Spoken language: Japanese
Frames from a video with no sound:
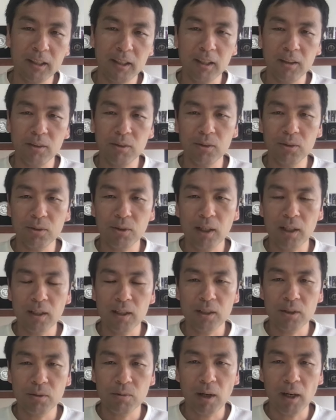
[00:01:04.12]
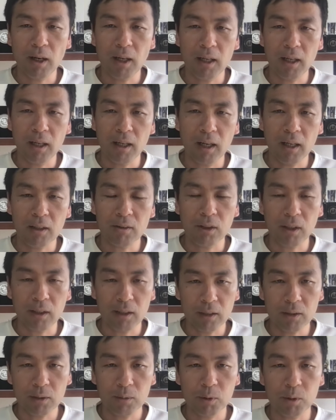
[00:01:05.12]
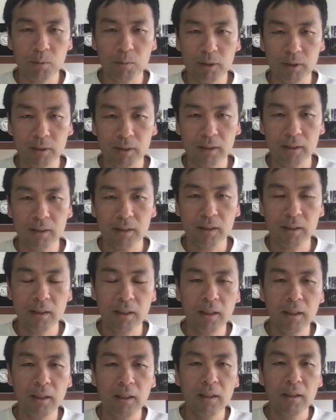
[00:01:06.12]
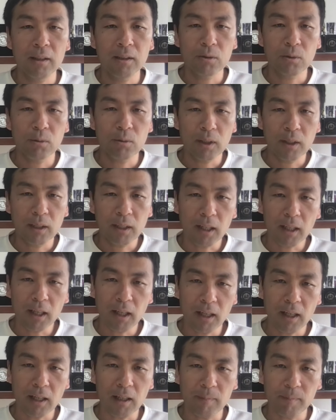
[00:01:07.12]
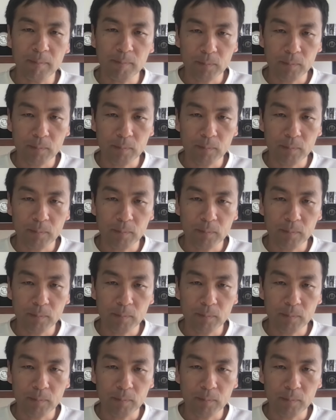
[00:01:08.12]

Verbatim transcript: たという感じはあるかなと思いますそんな中